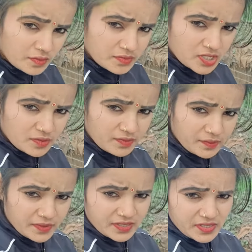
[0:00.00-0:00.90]
अभी छत पे
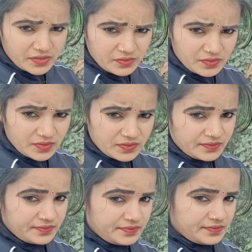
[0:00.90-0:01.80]
बैठे हुए
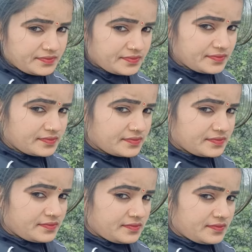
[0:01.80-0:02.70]

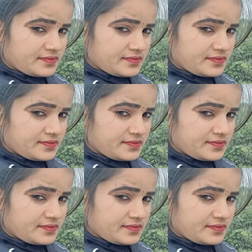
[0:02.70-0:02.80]
हैं